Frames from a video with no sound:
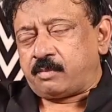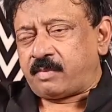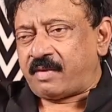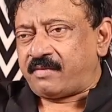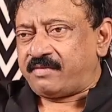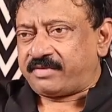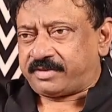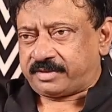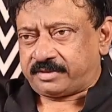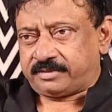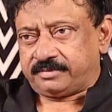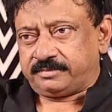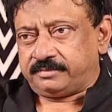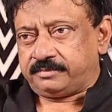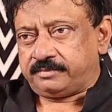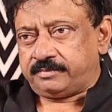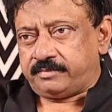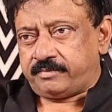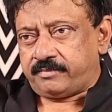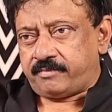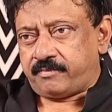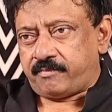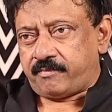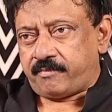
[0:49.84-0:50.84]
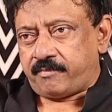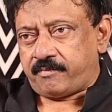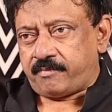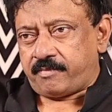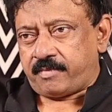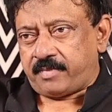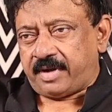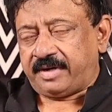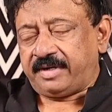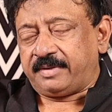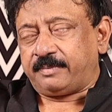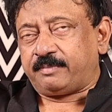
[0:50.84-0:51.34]
పవర్
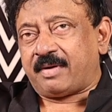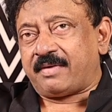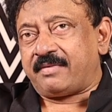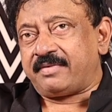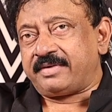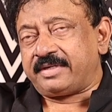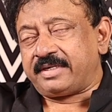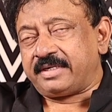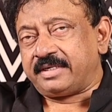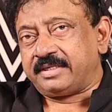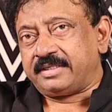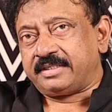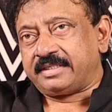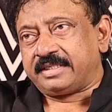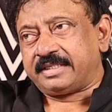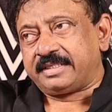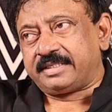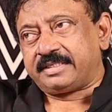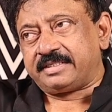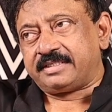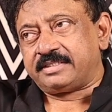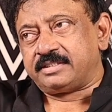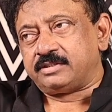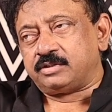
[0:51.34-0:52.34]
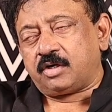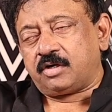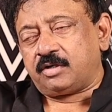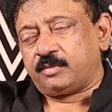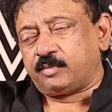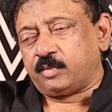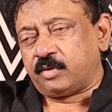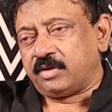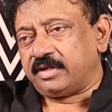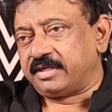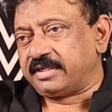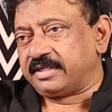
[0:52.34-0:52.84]
hmm. అంటే పవర్ అంటే ఇట్ ఈస్
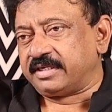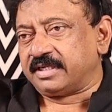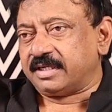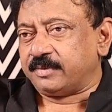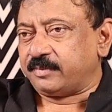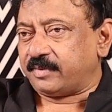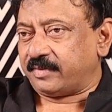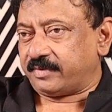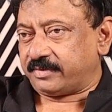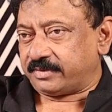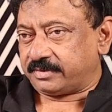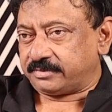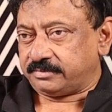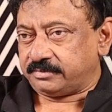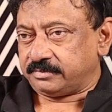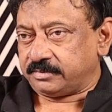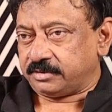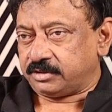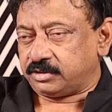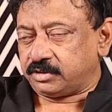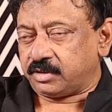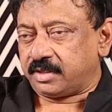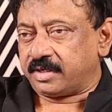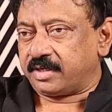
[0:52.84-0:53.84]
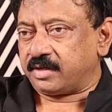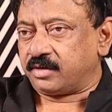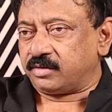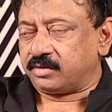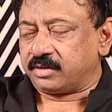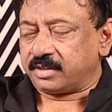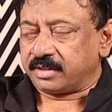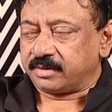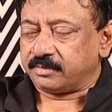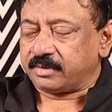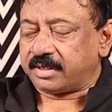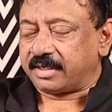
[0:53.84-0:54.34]
నాట్ పొలిటికల్ పవర్ ఇట్స్ నాట్
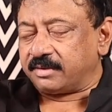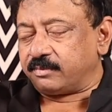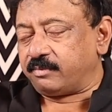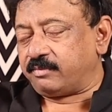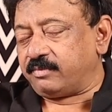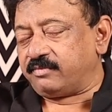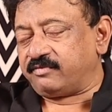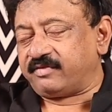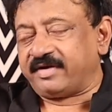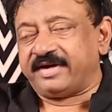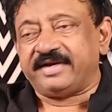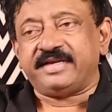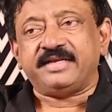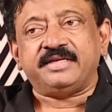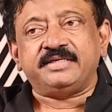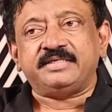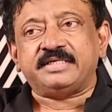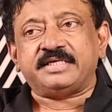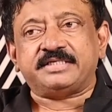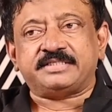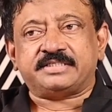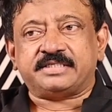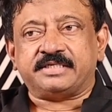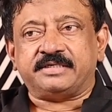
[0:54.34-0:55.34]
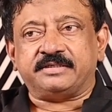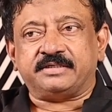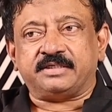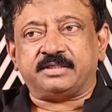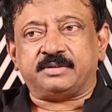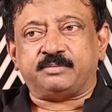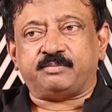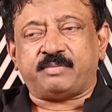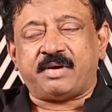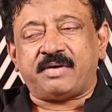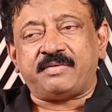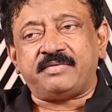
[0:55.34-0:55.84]
ఫైటింగ్ చేస్తున్నాం
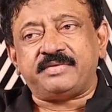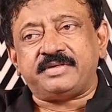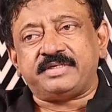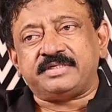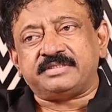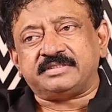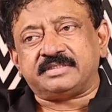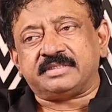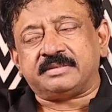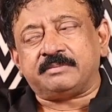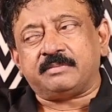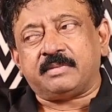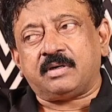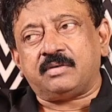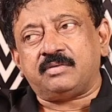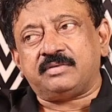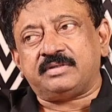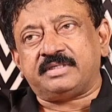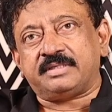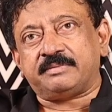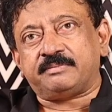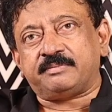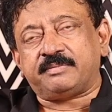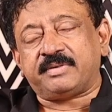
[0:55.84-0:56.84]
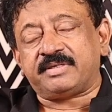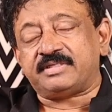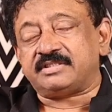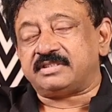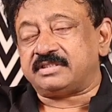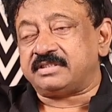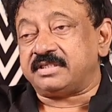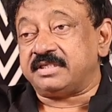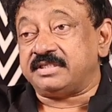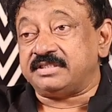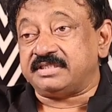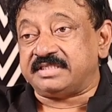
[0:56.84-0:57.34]
కదా పవర్ ఈజ్ అబౌట్ ఎ
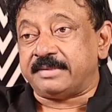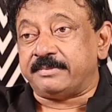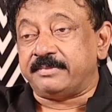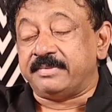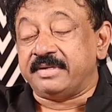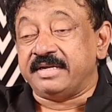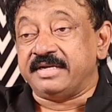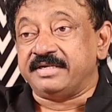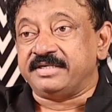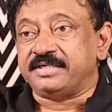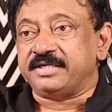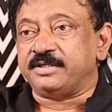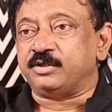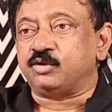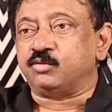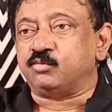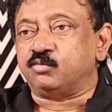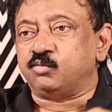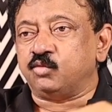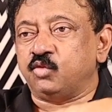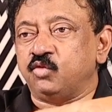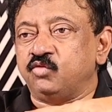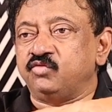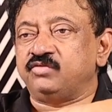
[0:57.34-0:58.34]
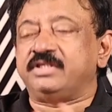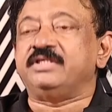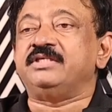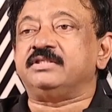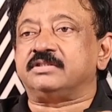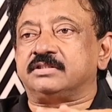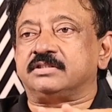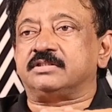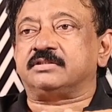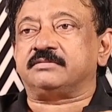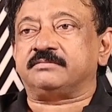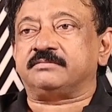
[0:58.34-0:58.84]
పర్సన్స్ ఎబిలిటీ టు మూవ్ థింగ్స్